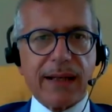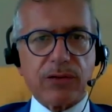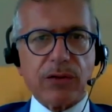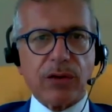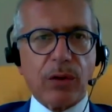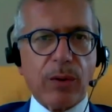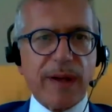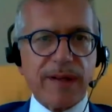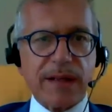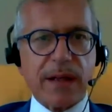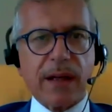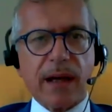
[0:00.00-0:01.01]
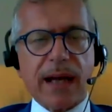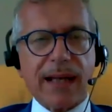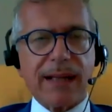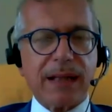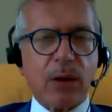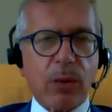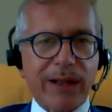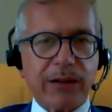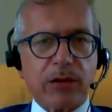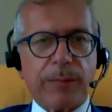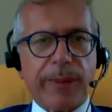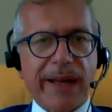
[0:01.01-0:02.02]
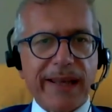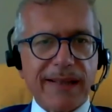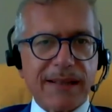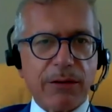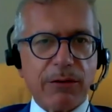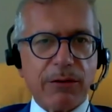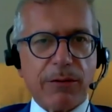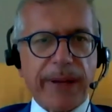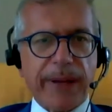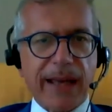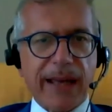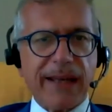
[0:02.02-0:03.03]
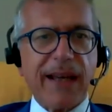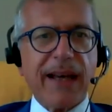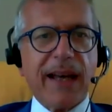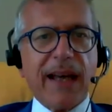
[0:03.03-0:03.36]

che sono quasi grandi quanto paesi europei